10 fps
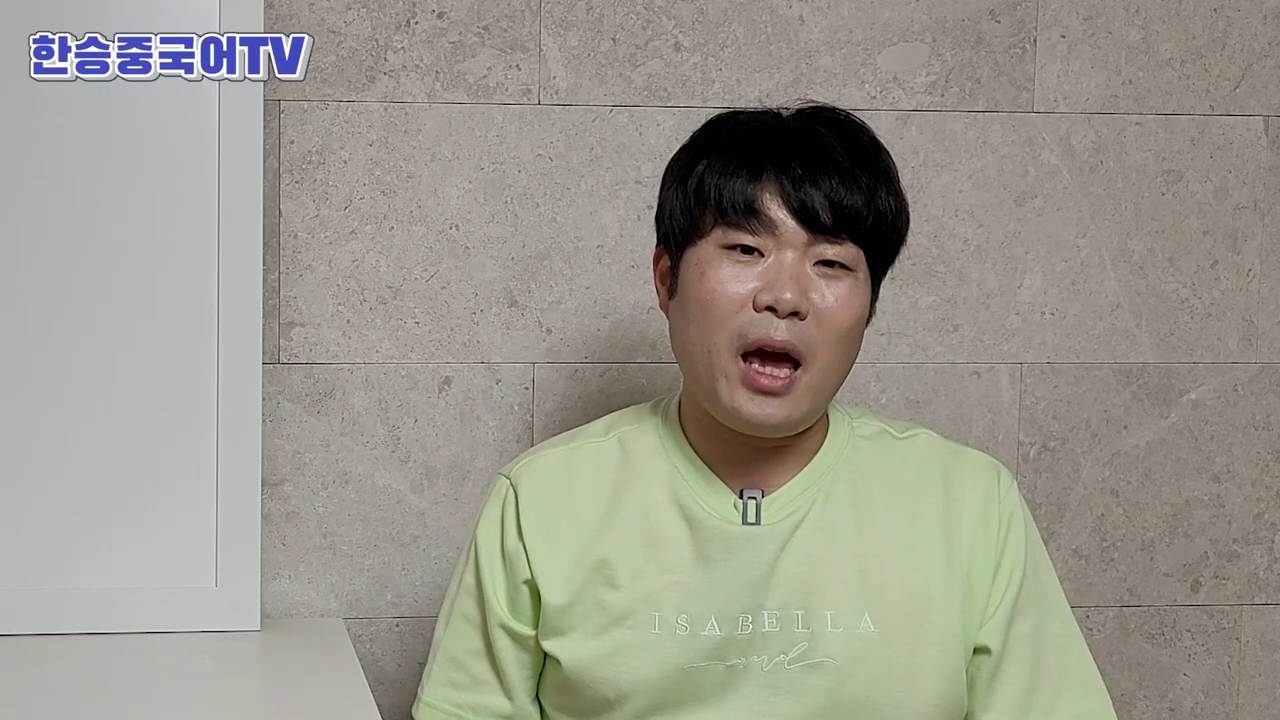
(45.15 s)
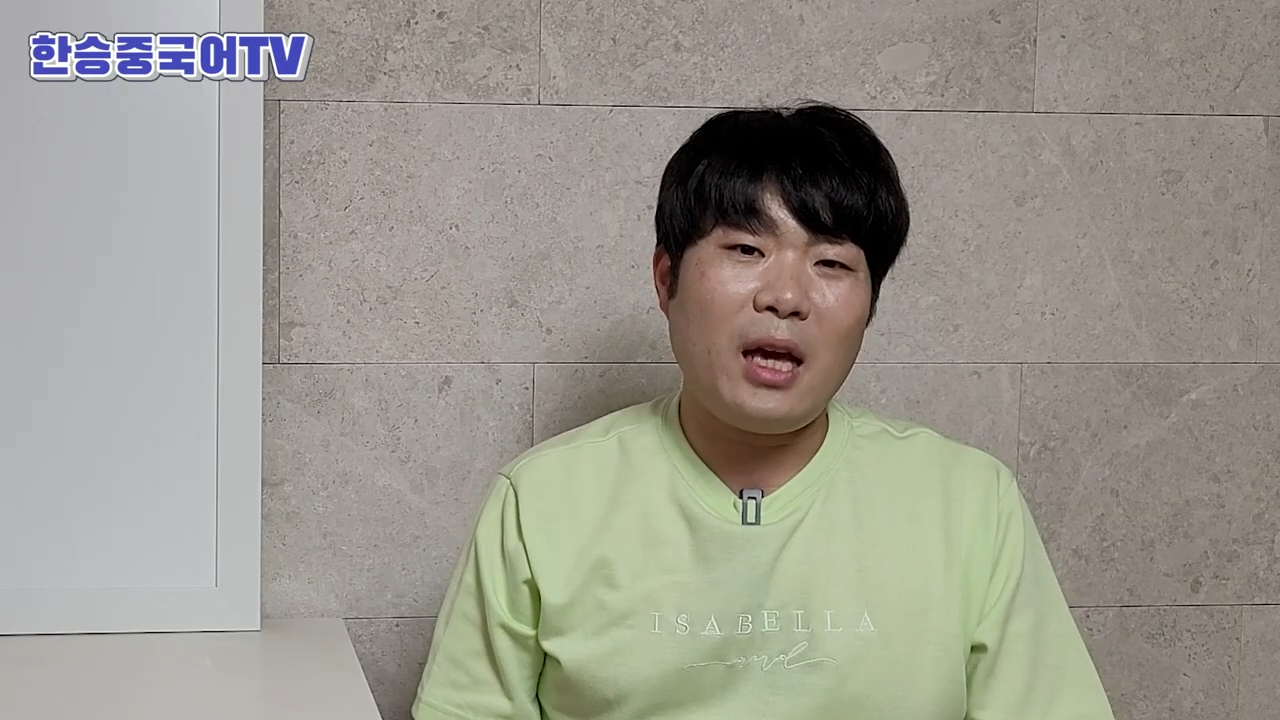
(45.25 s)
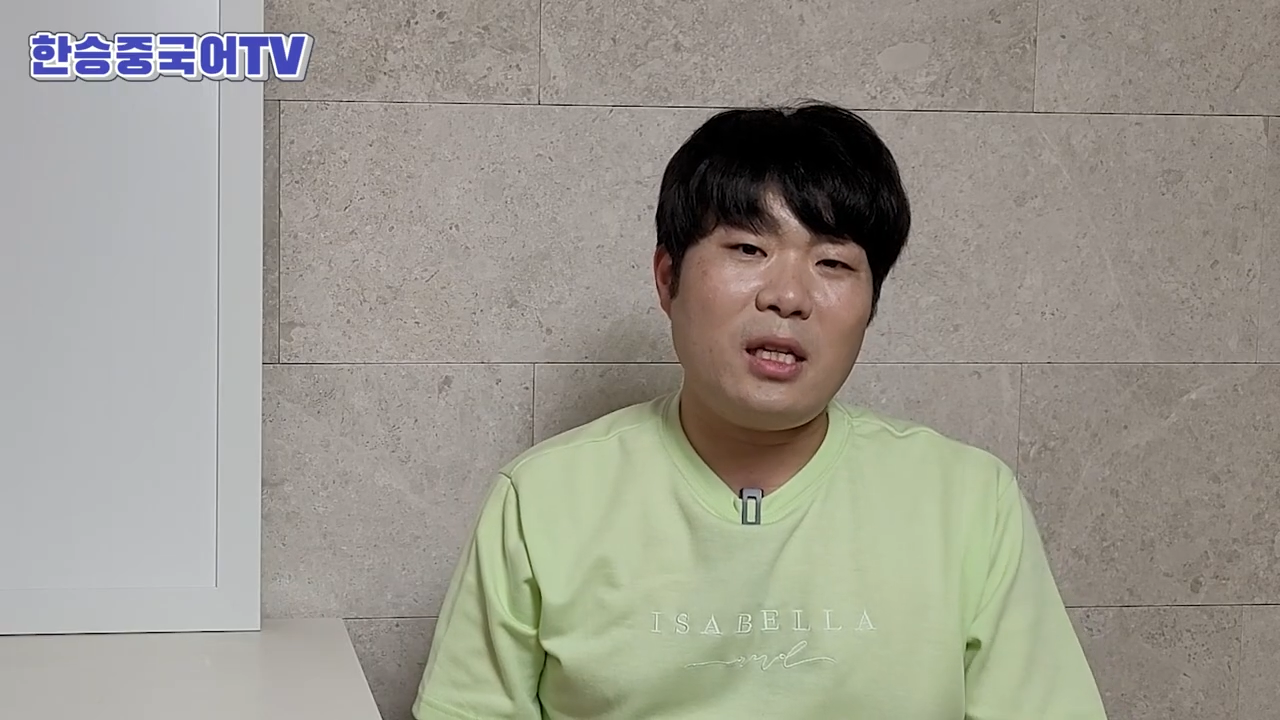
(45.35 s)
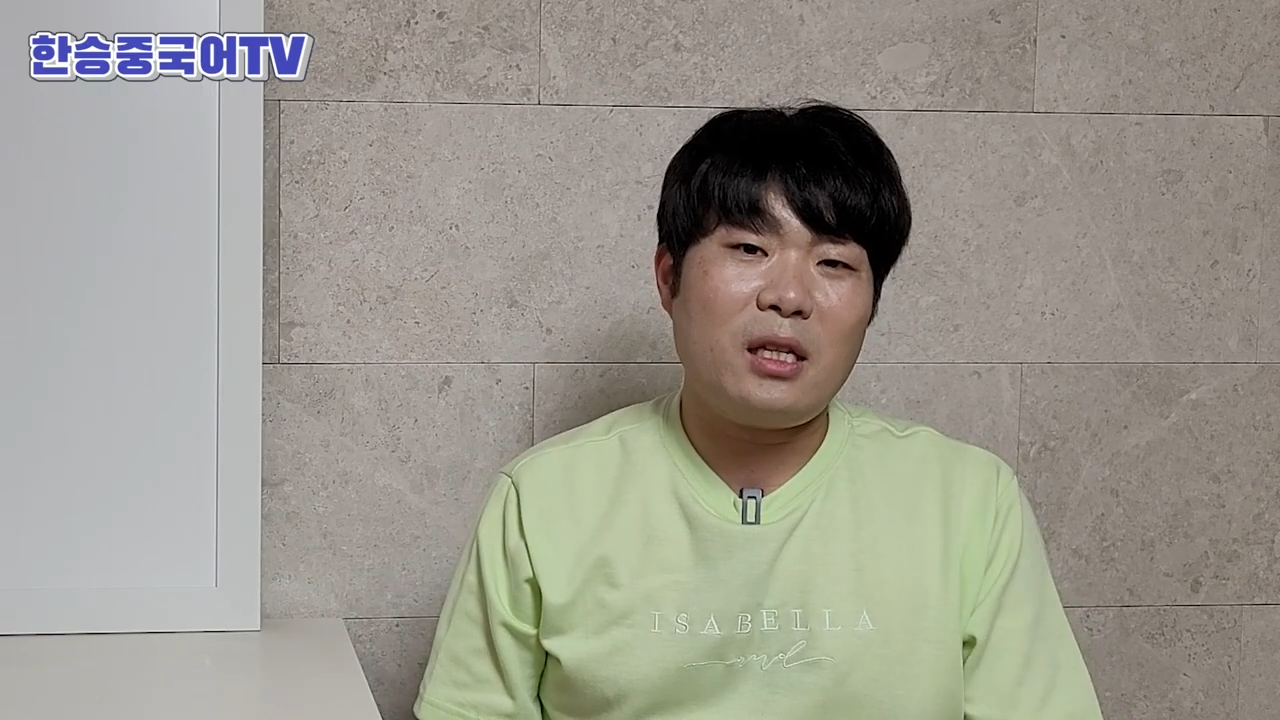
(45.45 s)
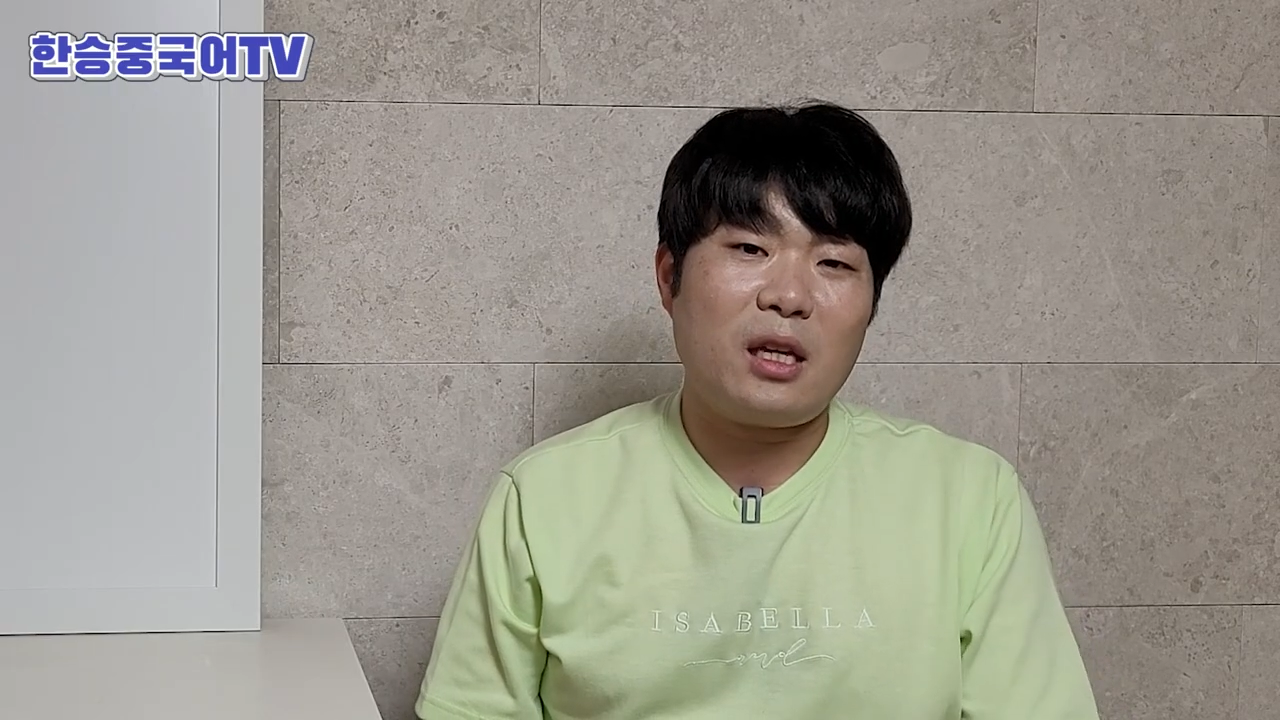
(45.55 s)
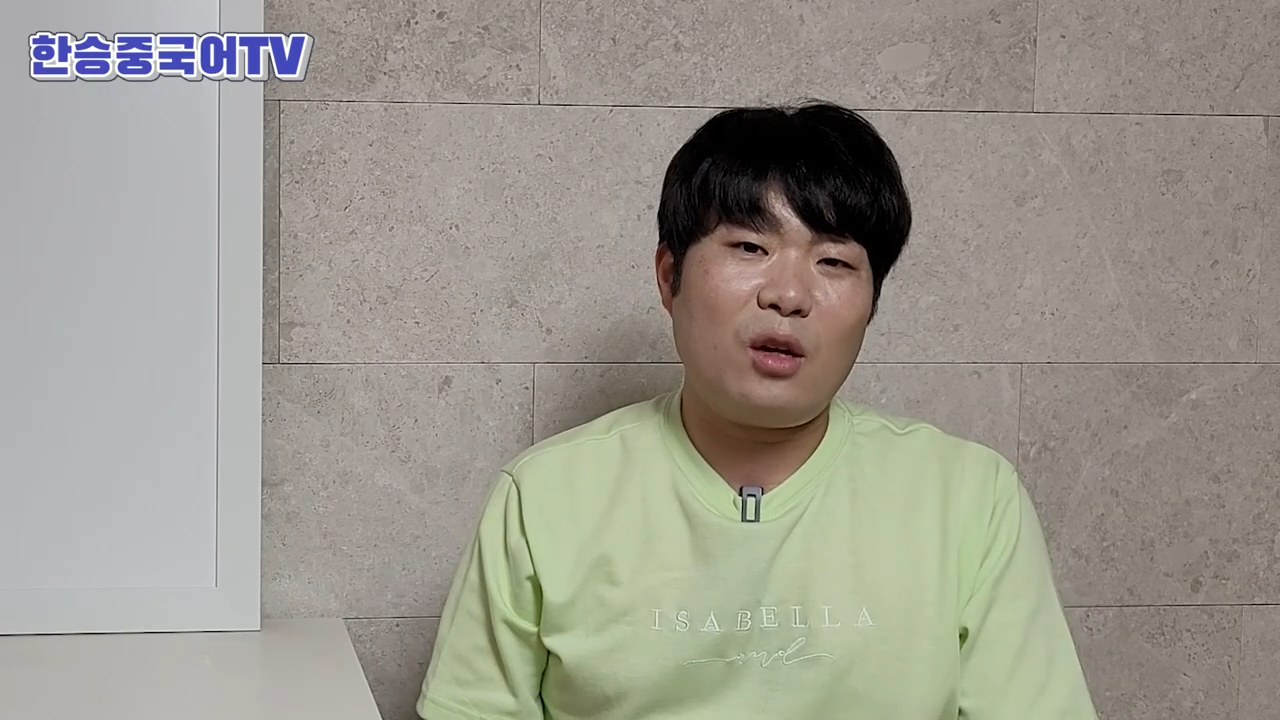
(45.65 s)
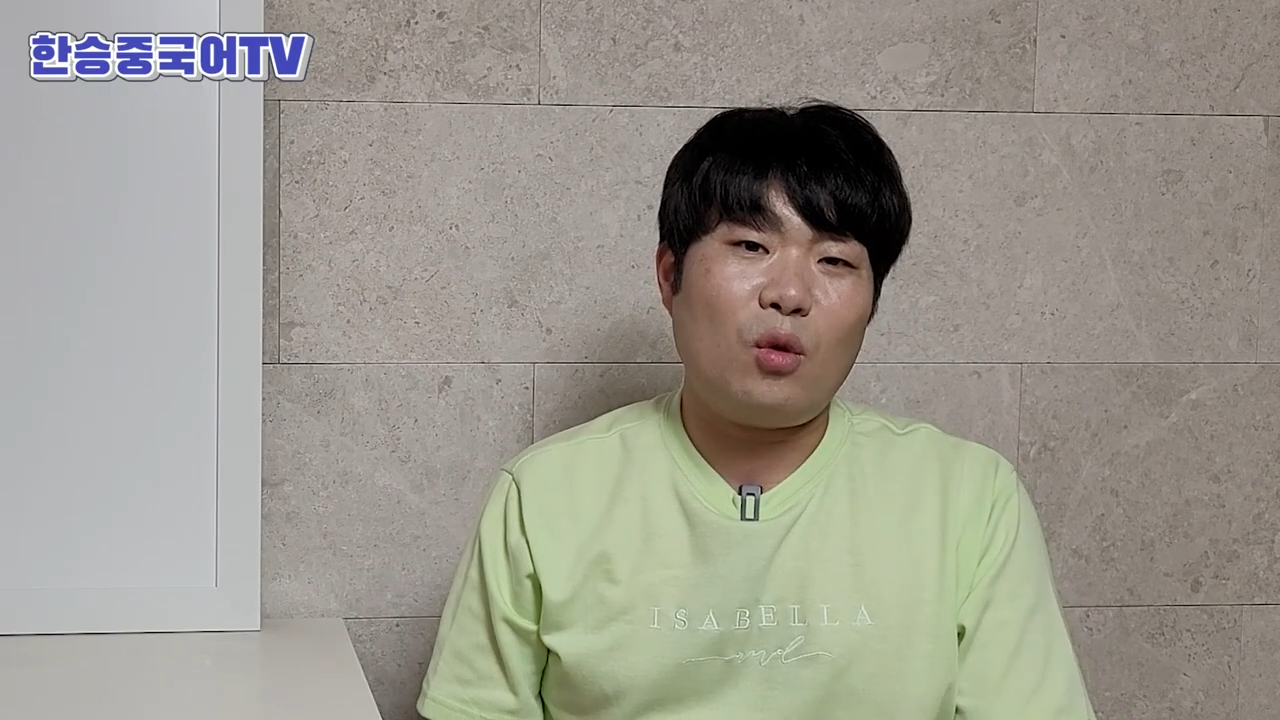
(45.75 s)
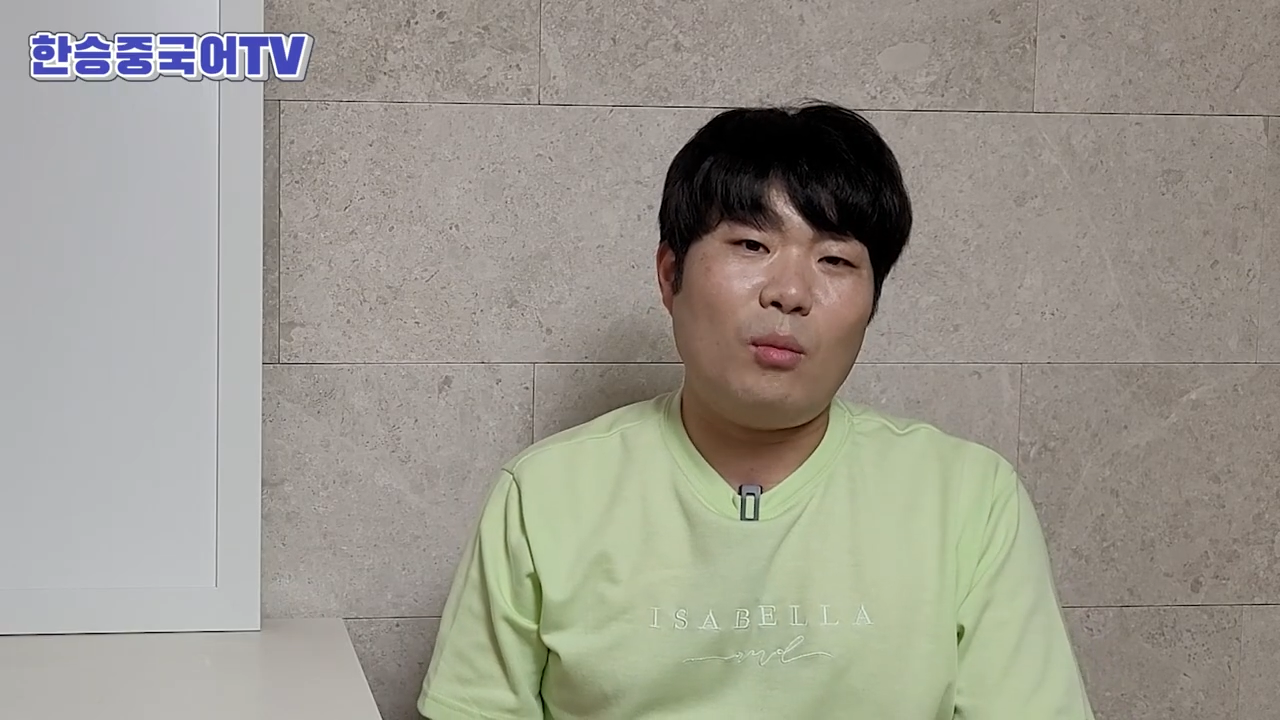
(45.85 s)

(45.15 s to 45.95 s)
H스키